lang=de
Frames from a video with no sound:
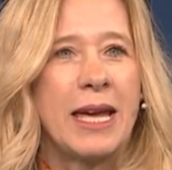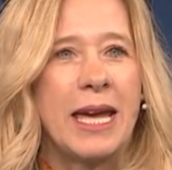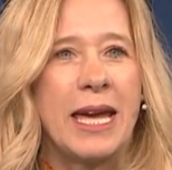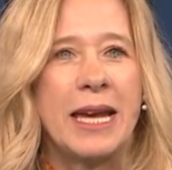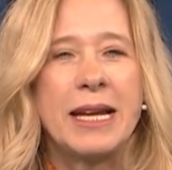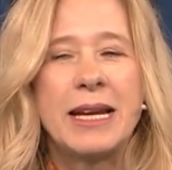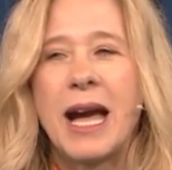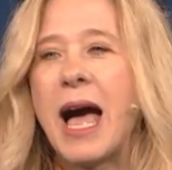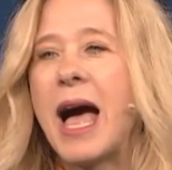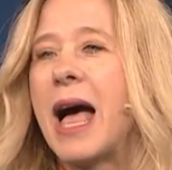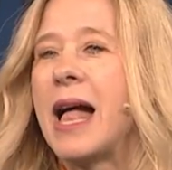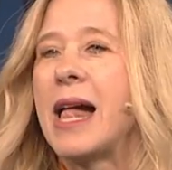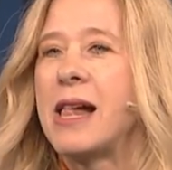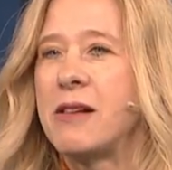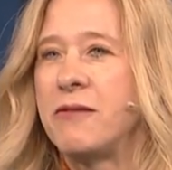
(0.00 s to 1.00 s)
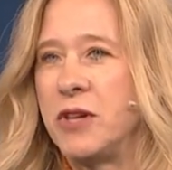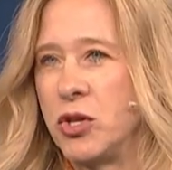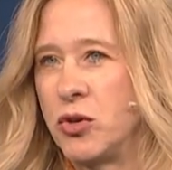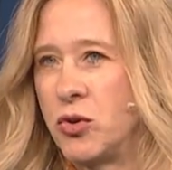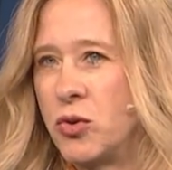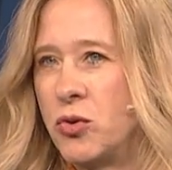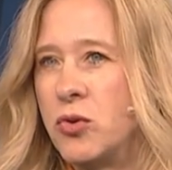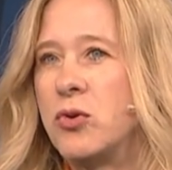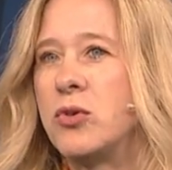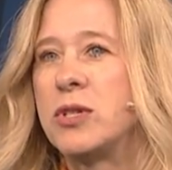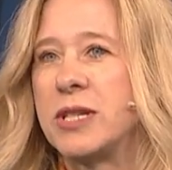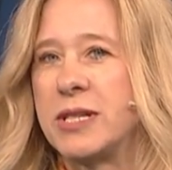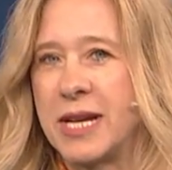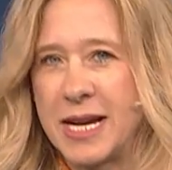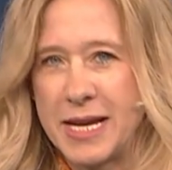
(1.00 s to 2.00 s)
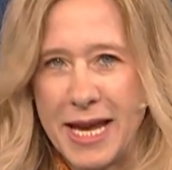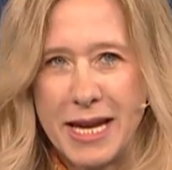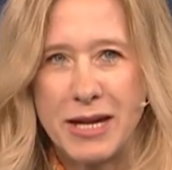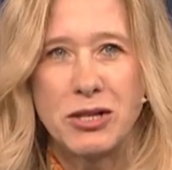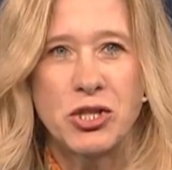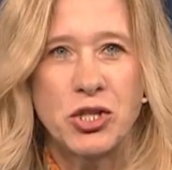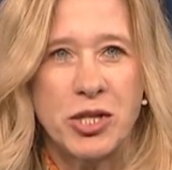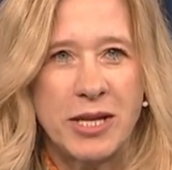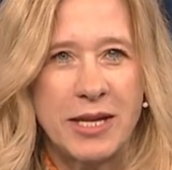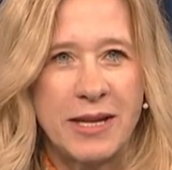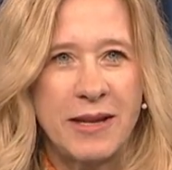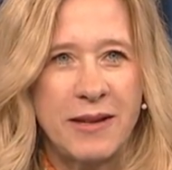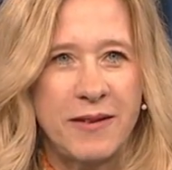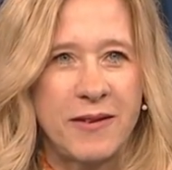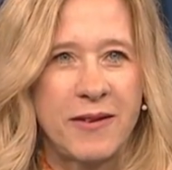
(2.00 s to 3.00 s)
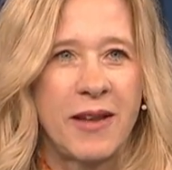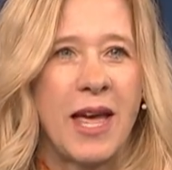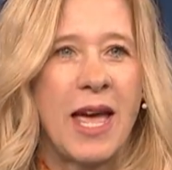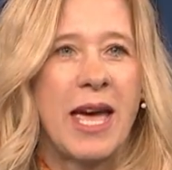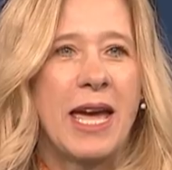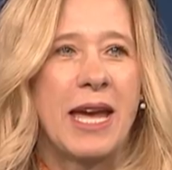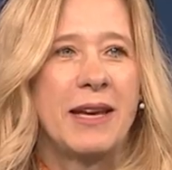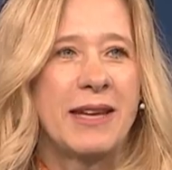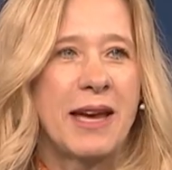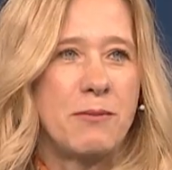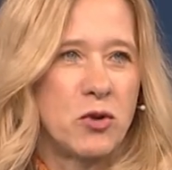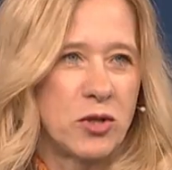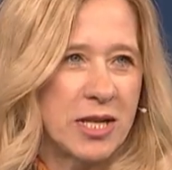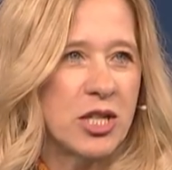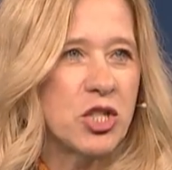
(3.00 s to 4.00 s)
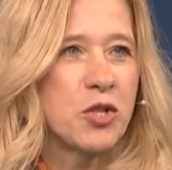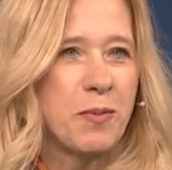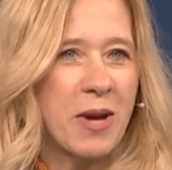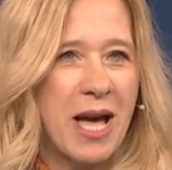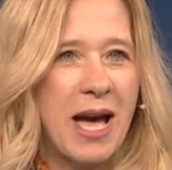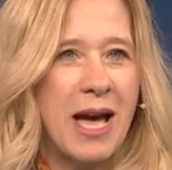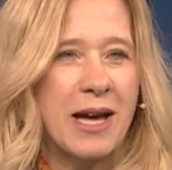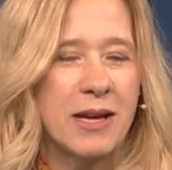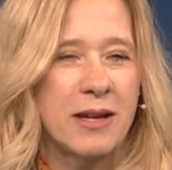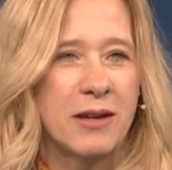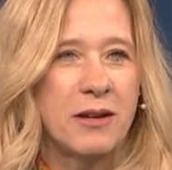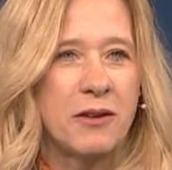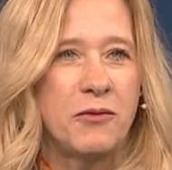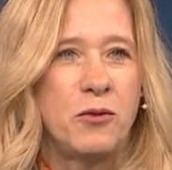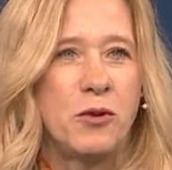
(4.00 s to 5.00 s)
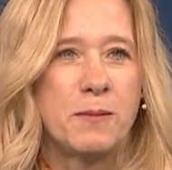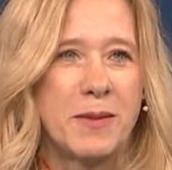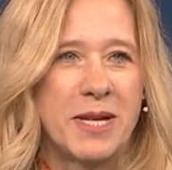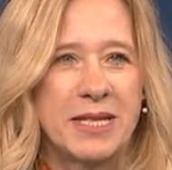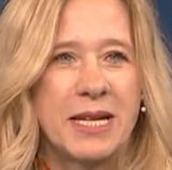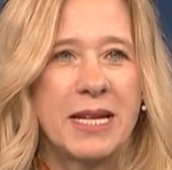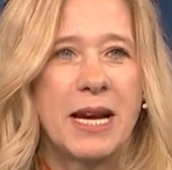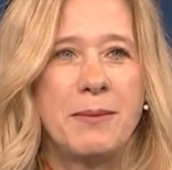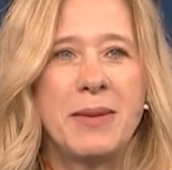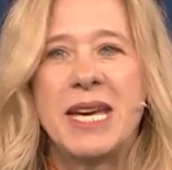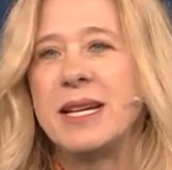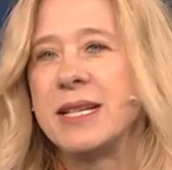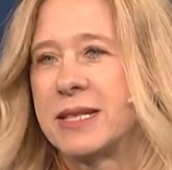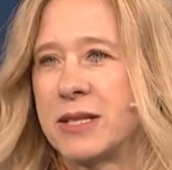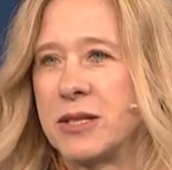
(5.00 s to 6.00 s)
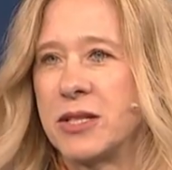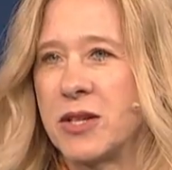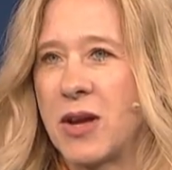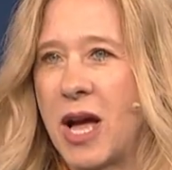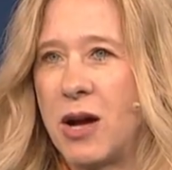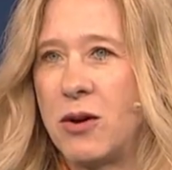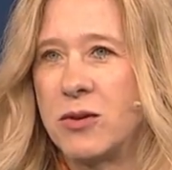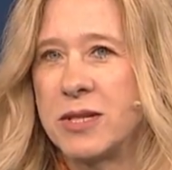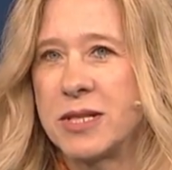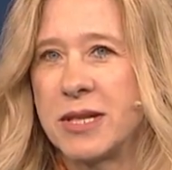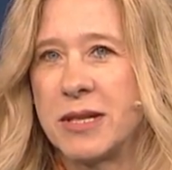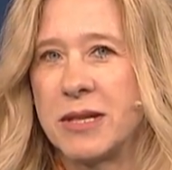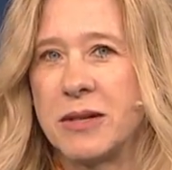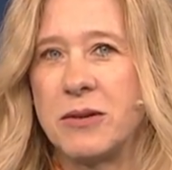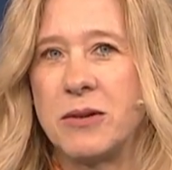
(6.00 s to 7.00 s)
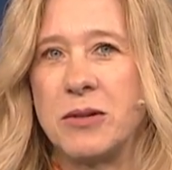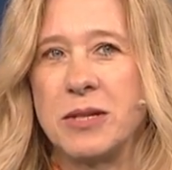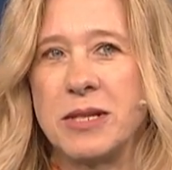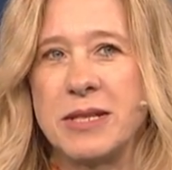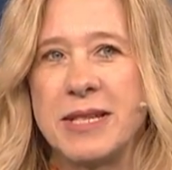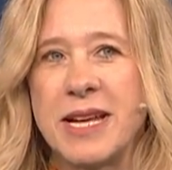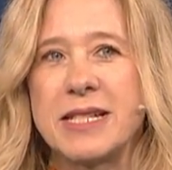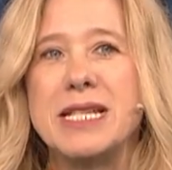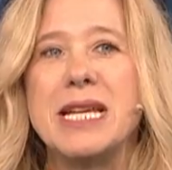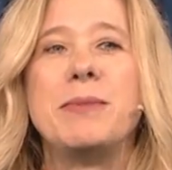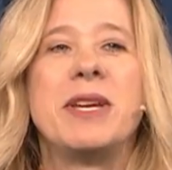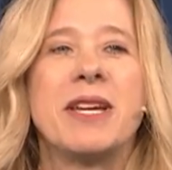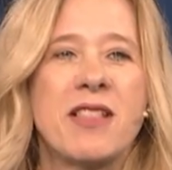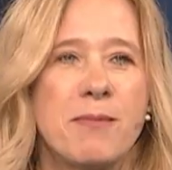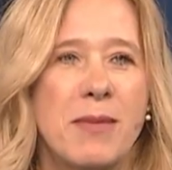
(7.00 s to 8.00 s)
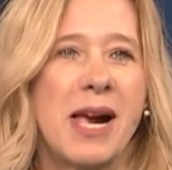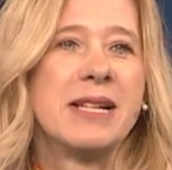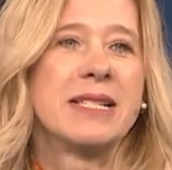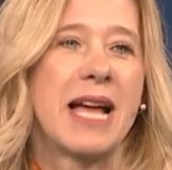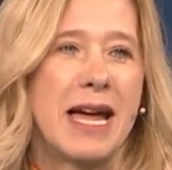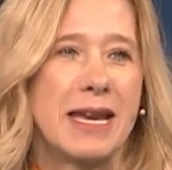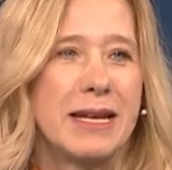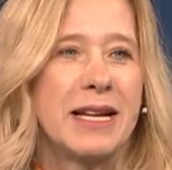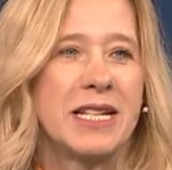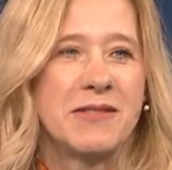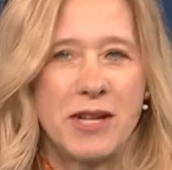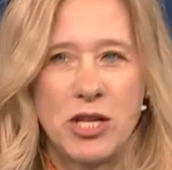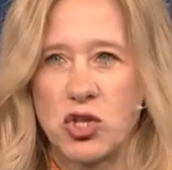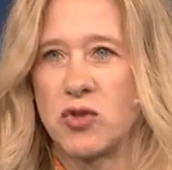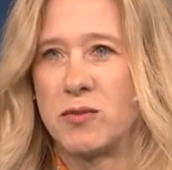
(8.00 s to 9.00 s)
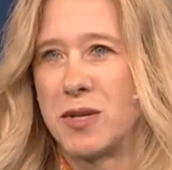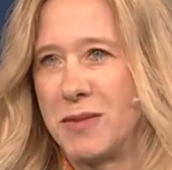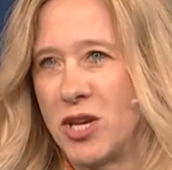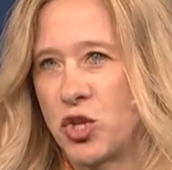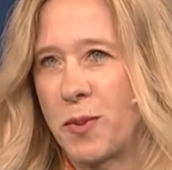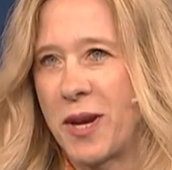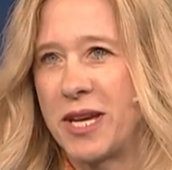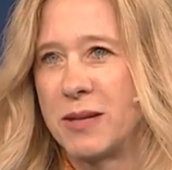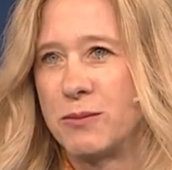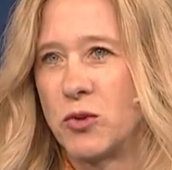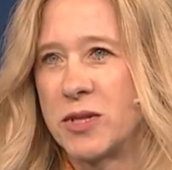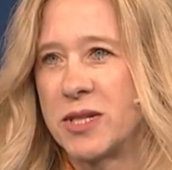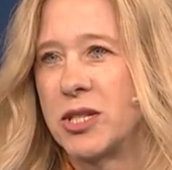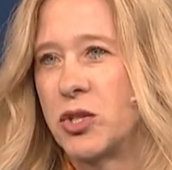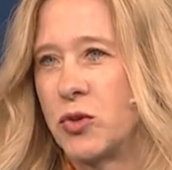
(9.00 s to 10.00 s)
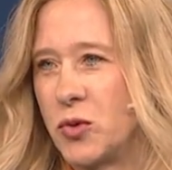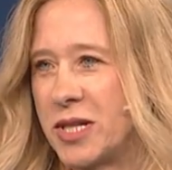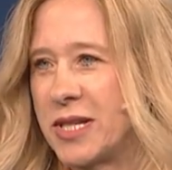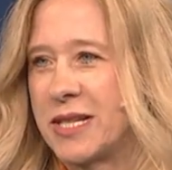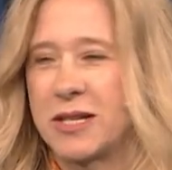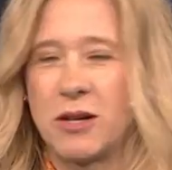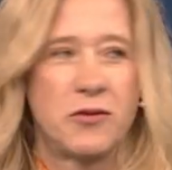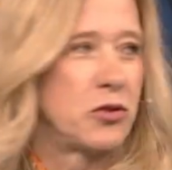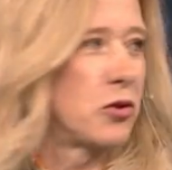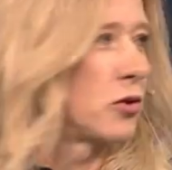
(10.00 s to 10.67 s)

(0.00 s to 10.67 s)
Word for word: egal wie gut dein Englisch ist, in der Muttersprache fühlt man sich am ehesten zu Hause und das nehme ich jetzt mal als Anlass. Wenn ich schon über mich sprechen muss, dann tue ich das auf